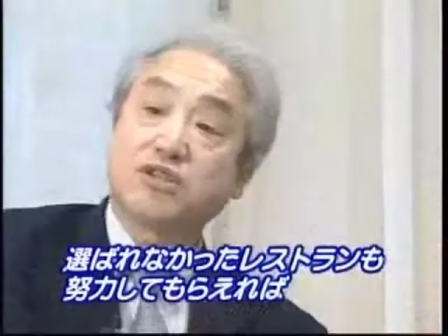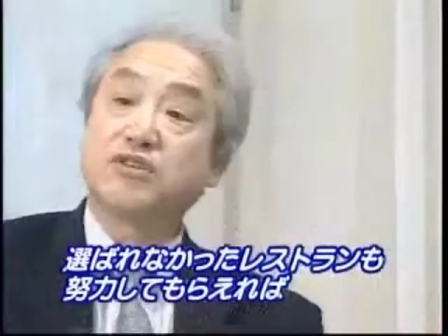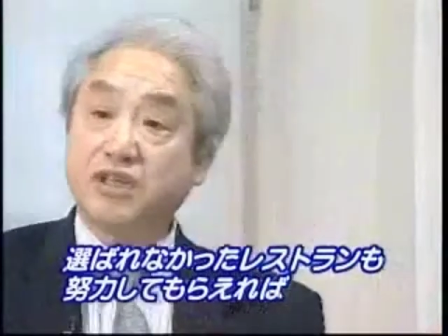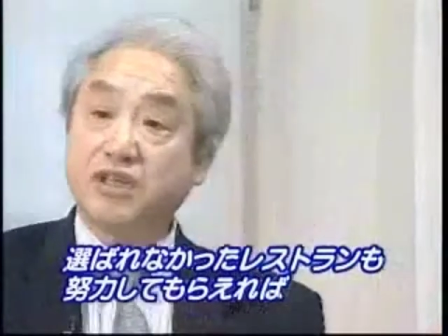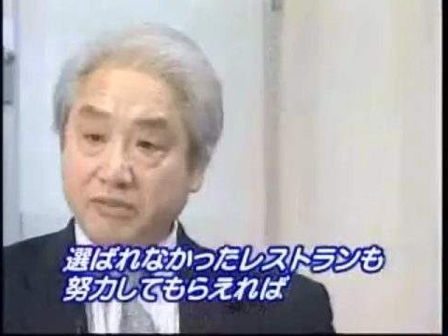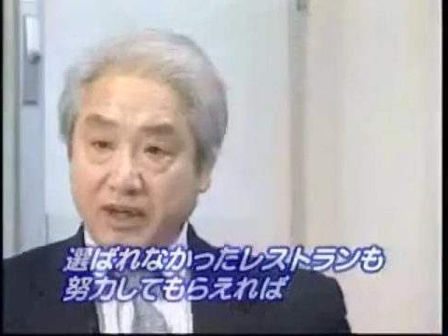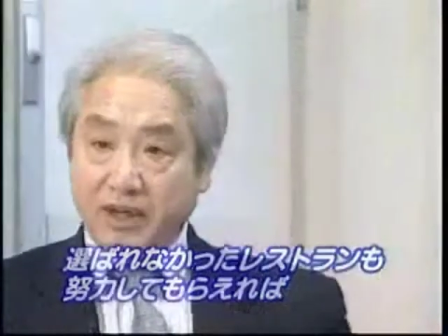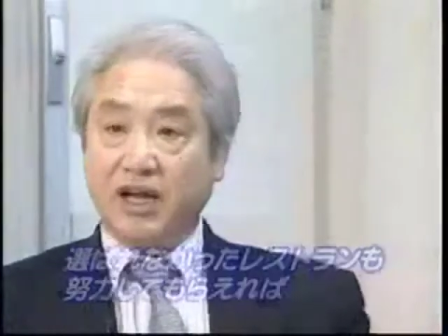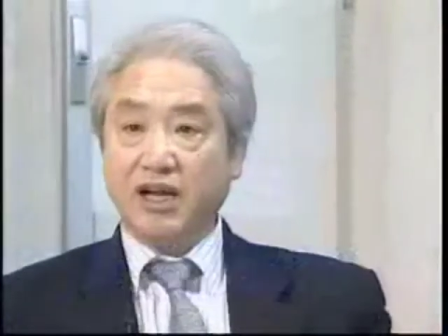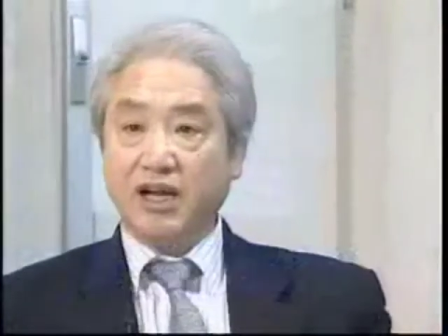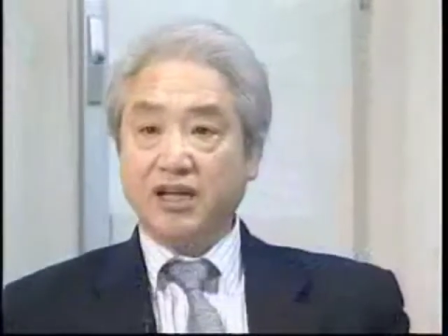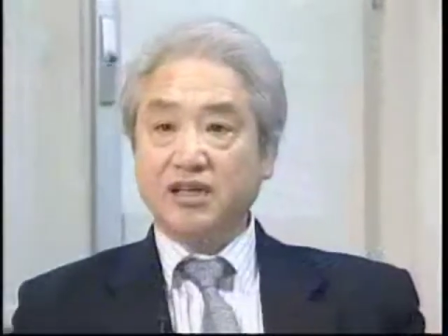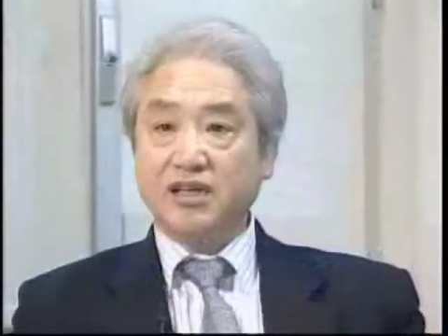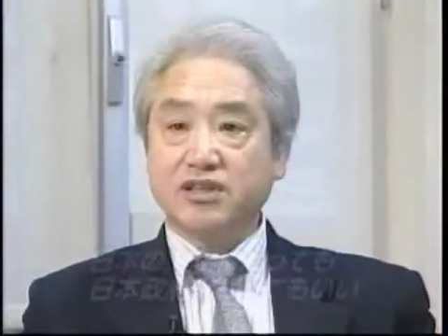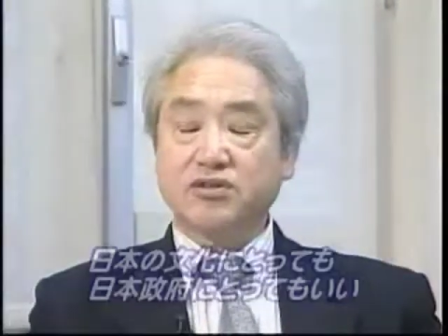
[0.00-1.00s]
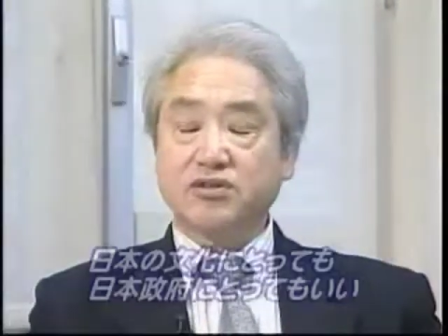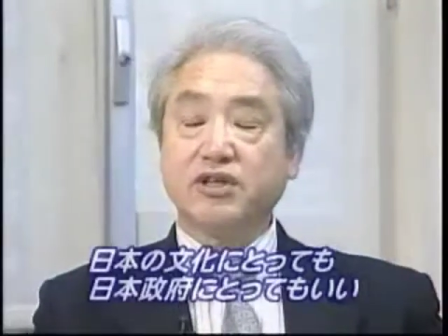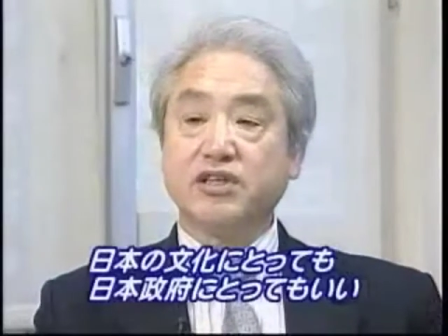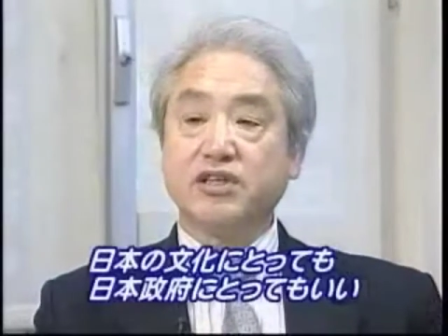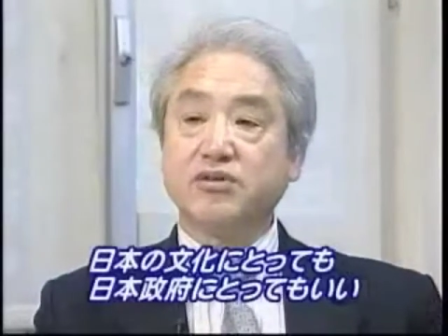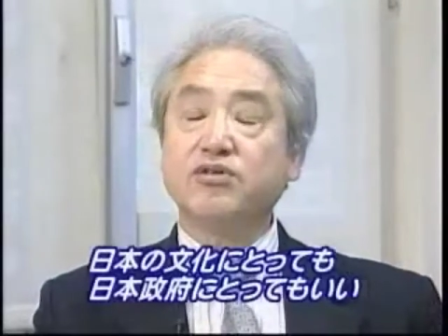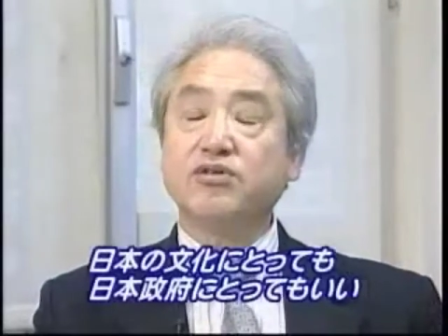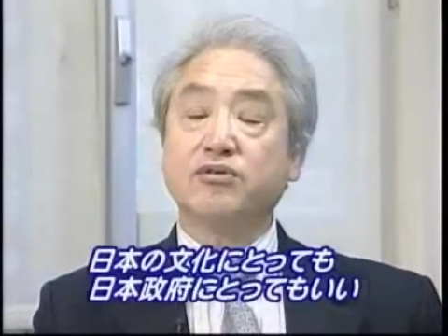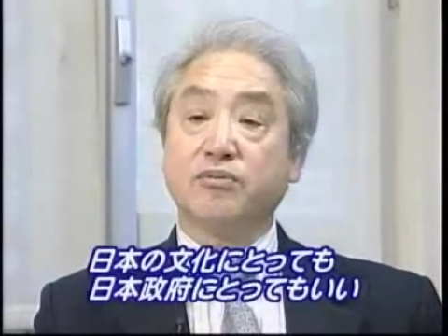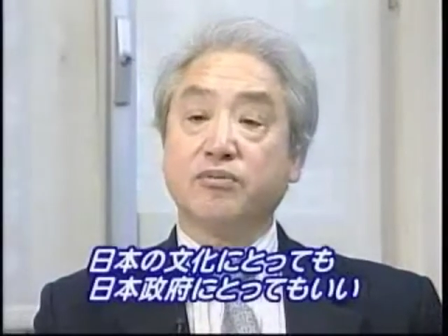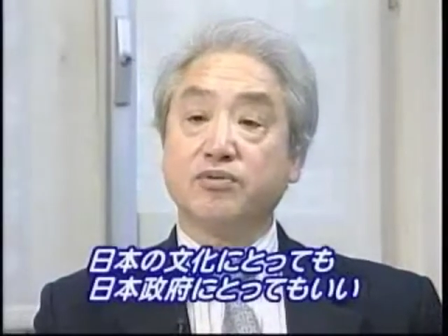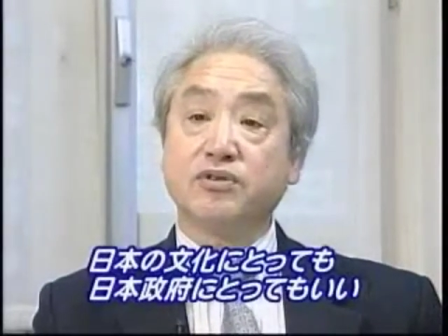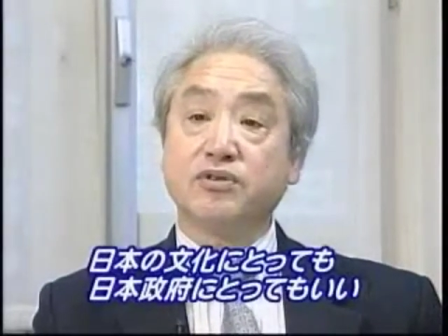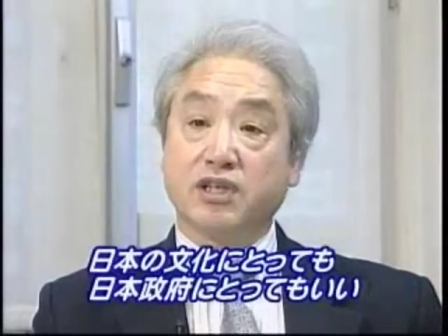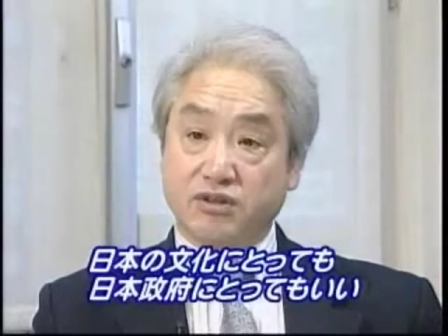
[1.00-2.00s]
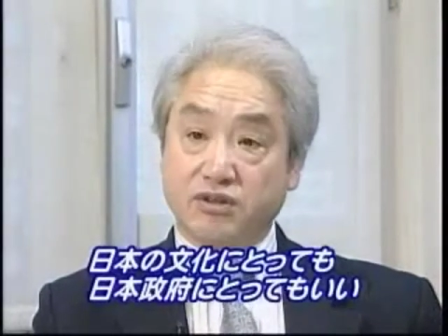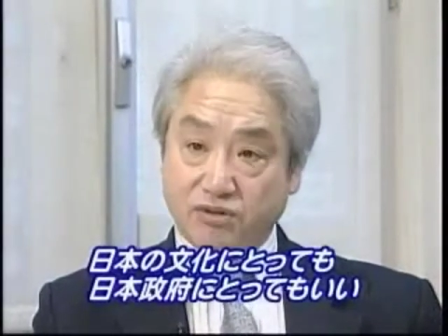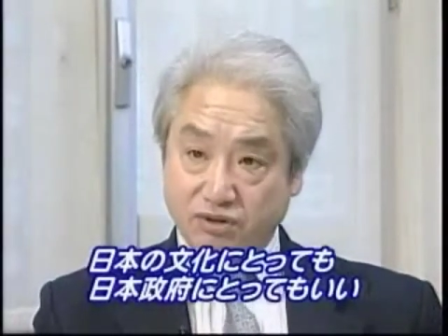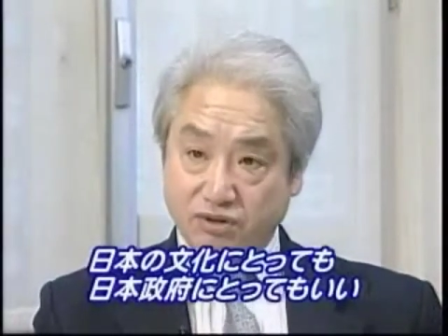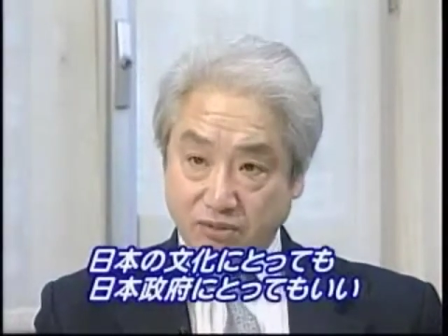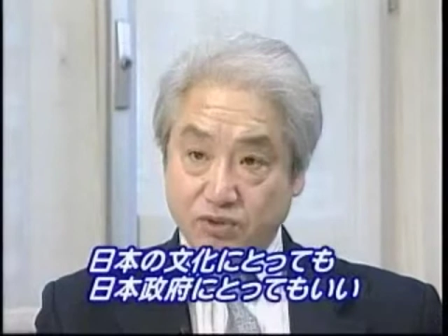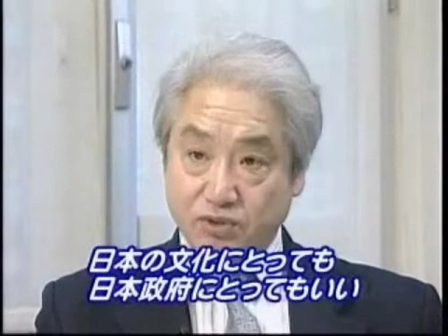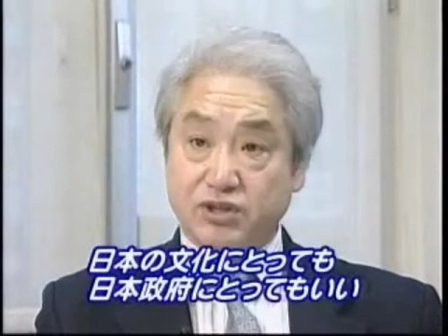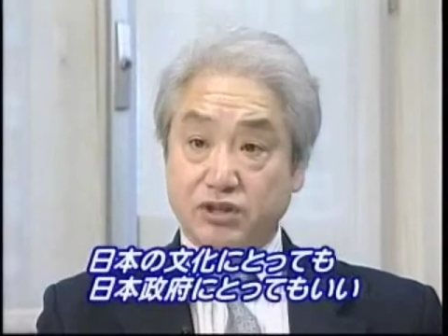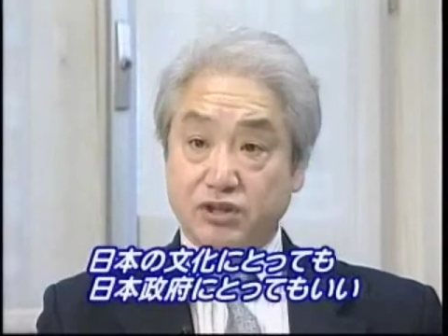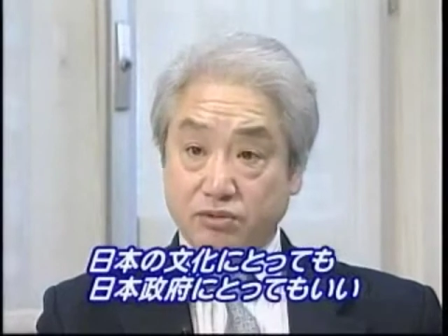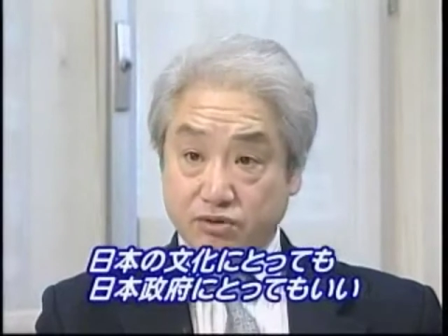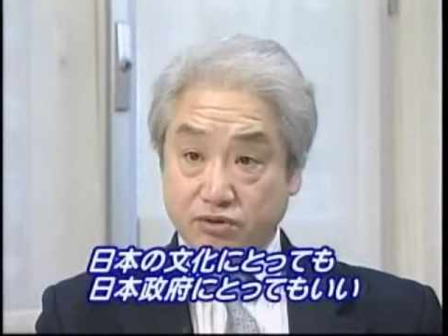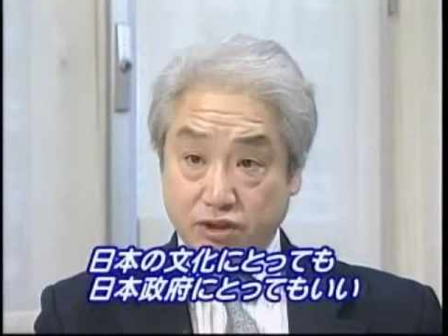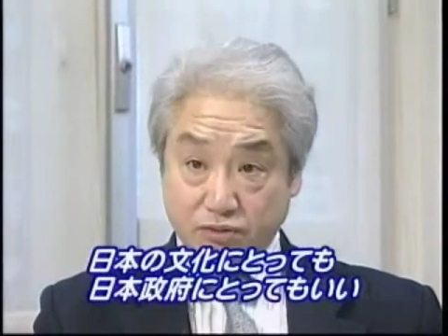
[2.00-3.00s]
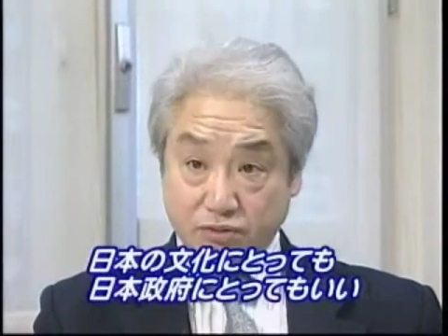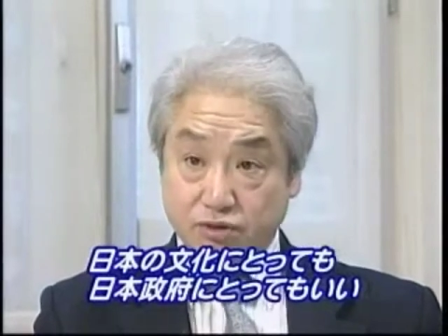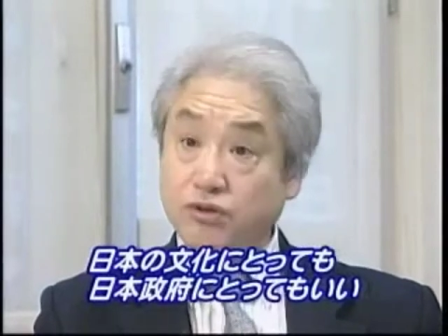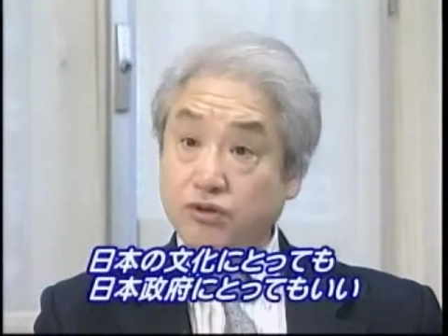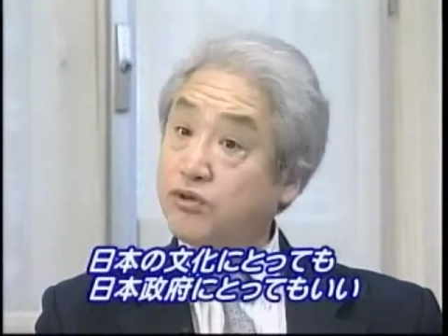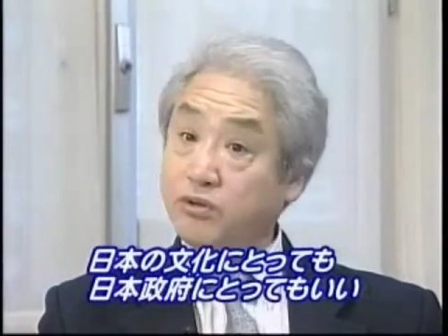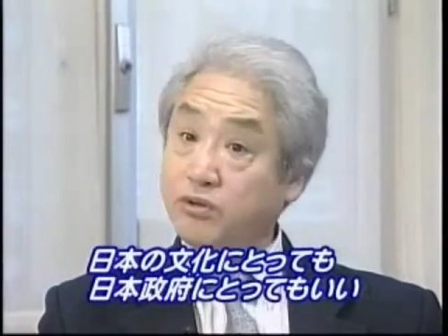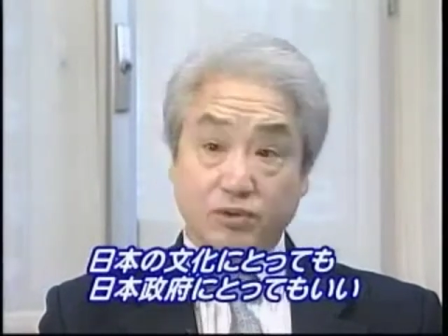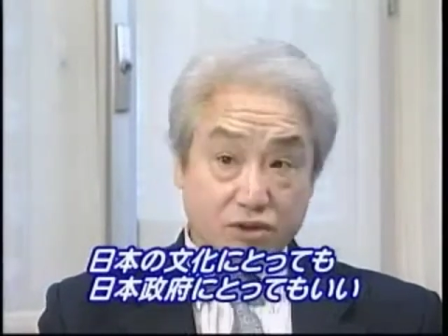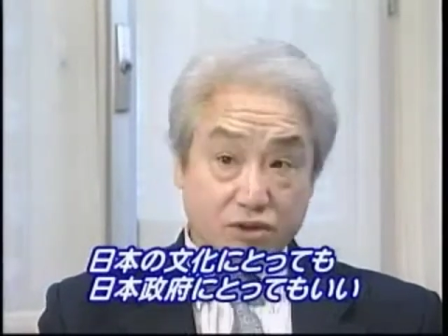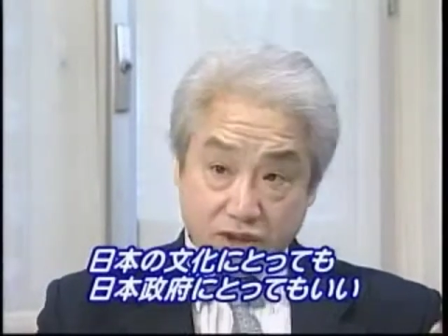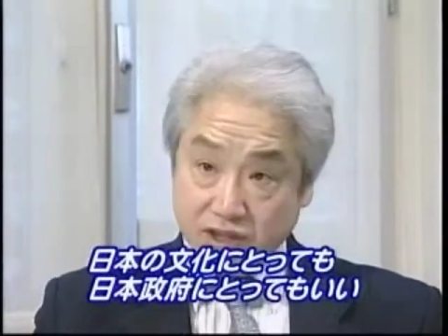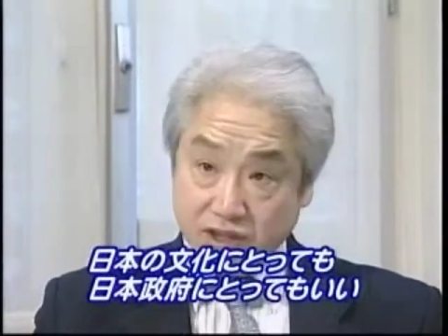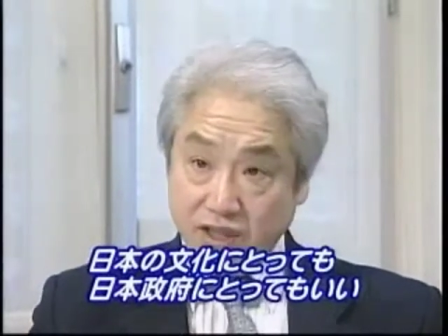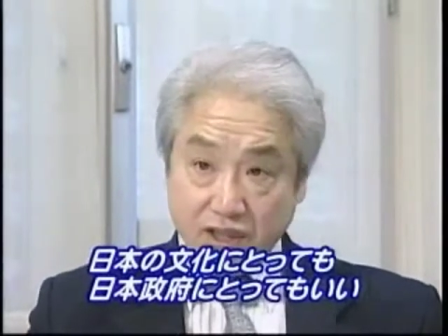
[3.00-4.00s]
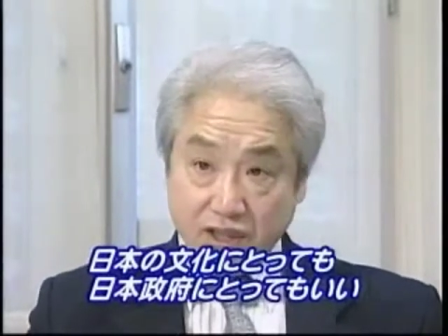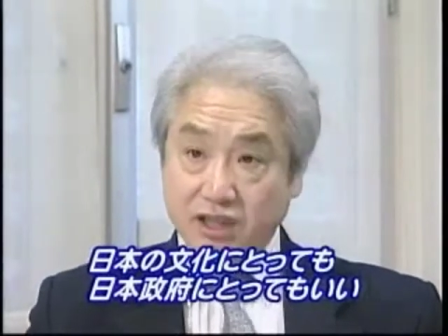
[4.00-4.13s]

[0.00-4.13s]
てくれればそれは日本の文化にとってもいいし日本政府にとってもいいし